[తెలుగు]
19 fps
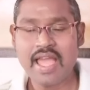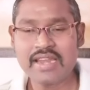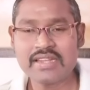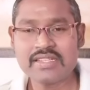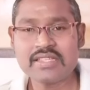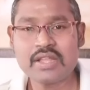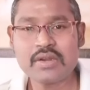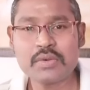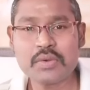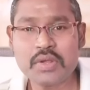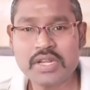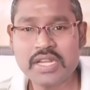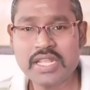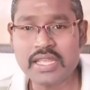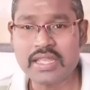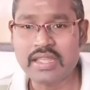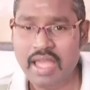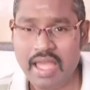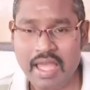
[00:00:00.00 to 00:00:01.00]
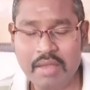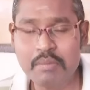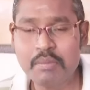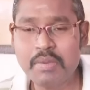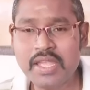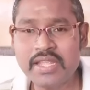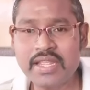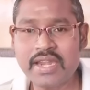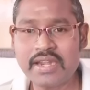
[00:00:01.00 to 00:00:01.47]
అనేసి అనుకొని ఆ
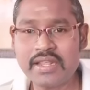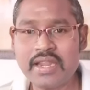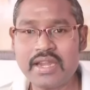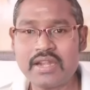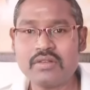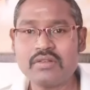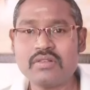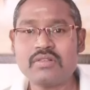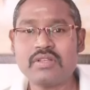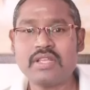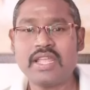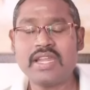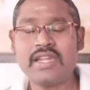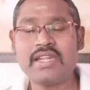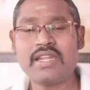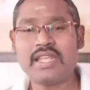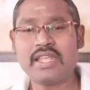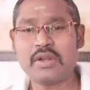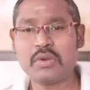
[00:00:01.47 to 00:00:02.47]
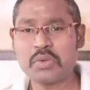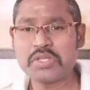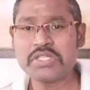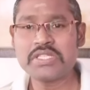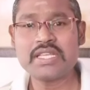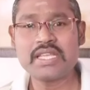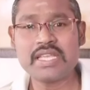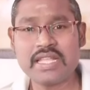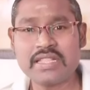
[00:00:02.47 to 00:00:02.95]
అబ్బాయికి అడిగాడు ఏంటి
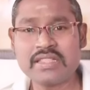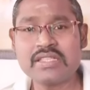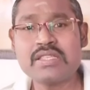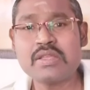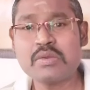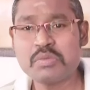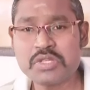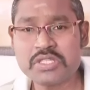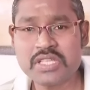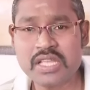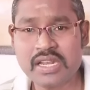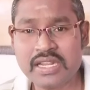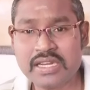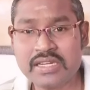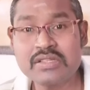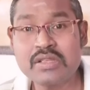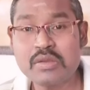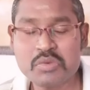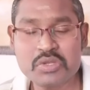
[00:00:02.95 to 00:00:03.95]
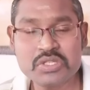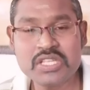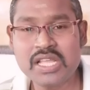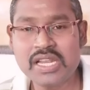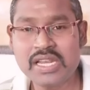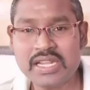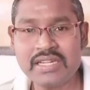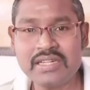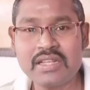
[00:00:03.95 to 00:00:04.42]
రోజుకి ఎంత సమోసాలు ఎన్ని
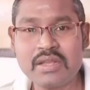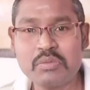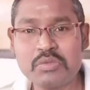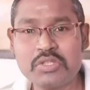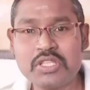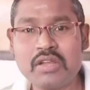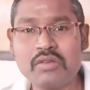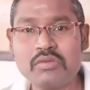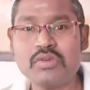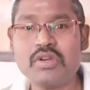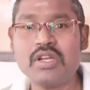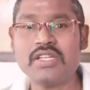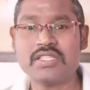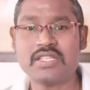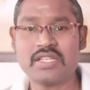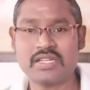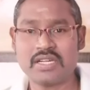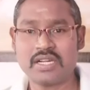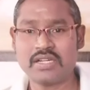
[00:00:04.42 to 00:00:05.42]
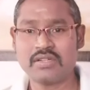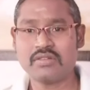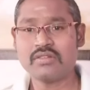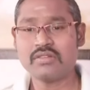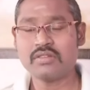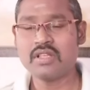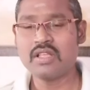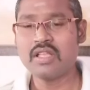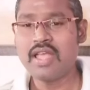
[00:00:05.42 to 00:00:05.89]
సమోసాలు ఏంటి అమ్ముతావు అని అన్నాడు
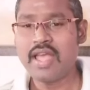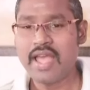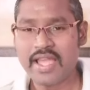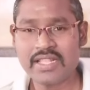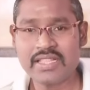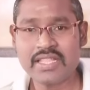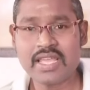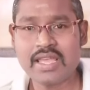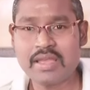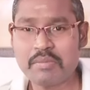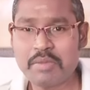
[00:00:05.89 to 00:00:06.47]
అయితే